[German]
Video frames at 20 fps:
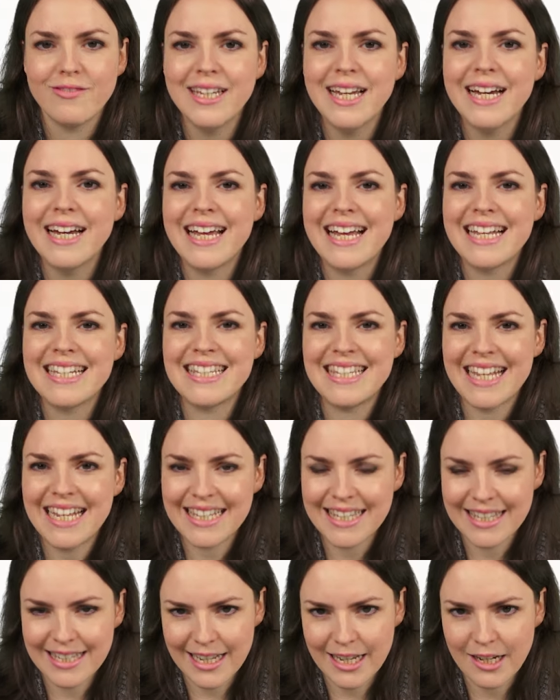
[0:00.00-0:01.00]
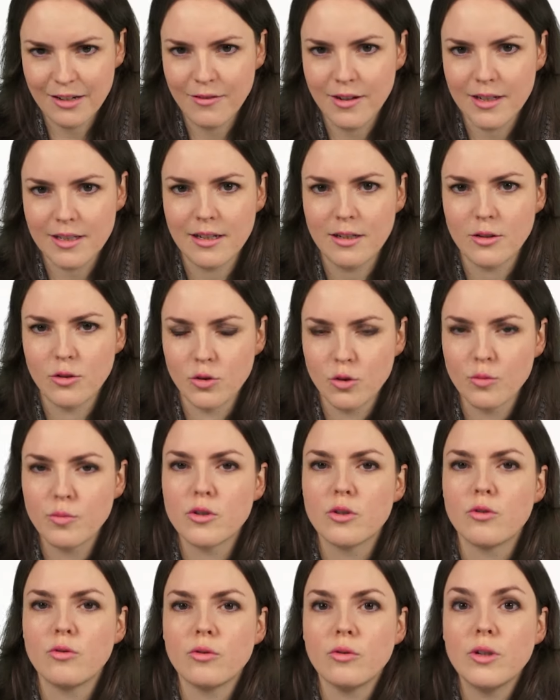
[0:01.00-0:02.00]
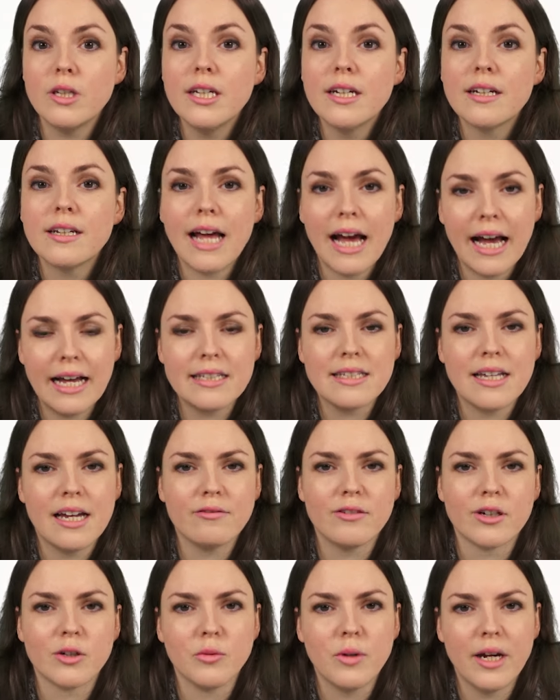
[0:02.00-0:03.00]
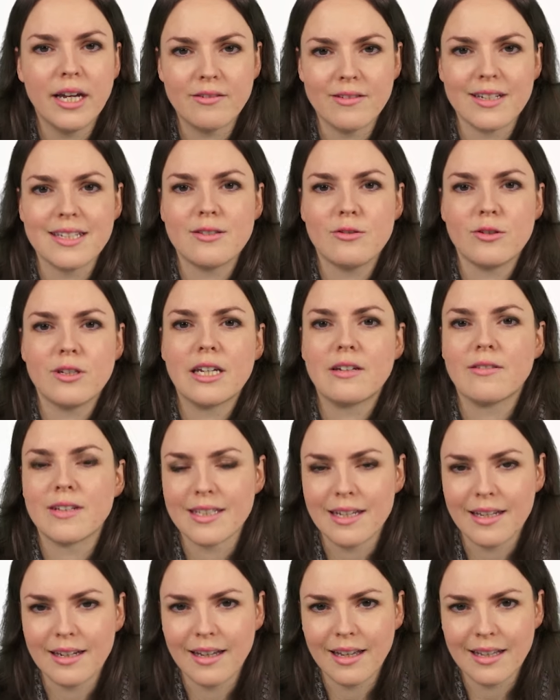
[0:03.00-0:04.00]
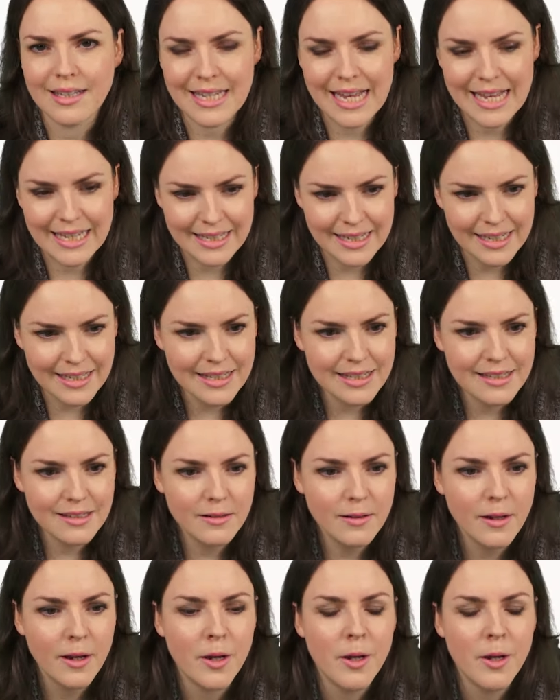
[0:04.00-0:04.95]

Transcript: Wir ersetzen etwas. Also substituieren heißt ja einfach nur etwas durch etwas anderes ersetzen.